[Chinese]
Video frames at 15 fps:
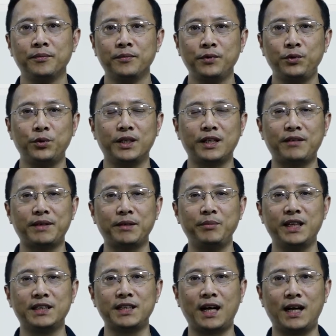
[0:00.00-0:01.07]
源代码
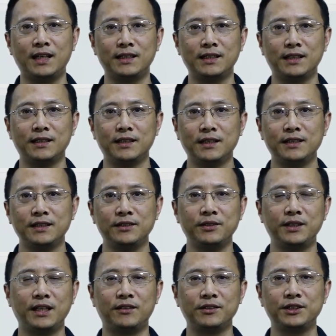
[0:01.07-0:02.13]
变长了，你去
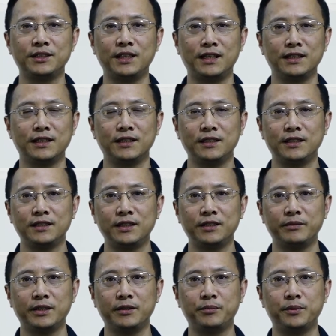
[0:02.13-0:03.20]
调试它呢特
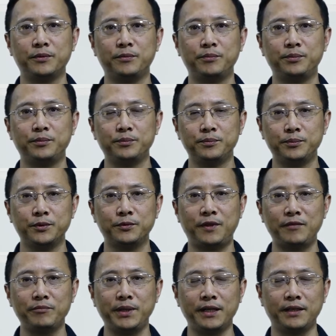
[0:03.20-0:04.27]
别的不不
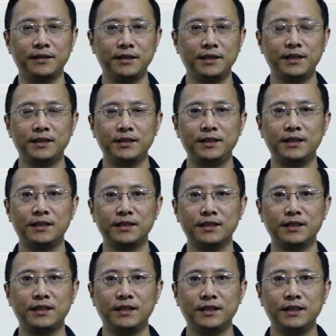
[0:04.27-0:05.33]
方便。第二个
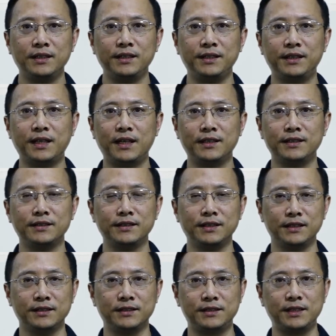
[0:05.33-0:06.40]
呢，一旦
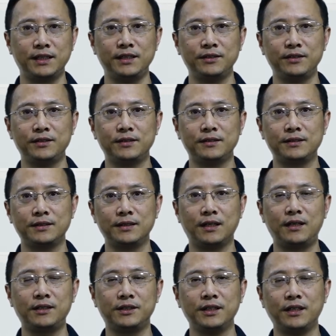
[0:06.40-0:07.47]
你这一这
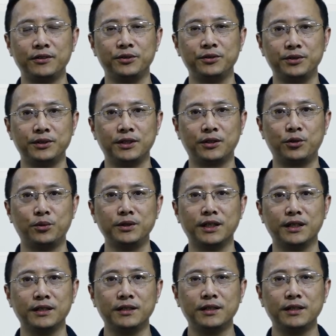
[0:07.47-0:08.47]
二十条语句的功能，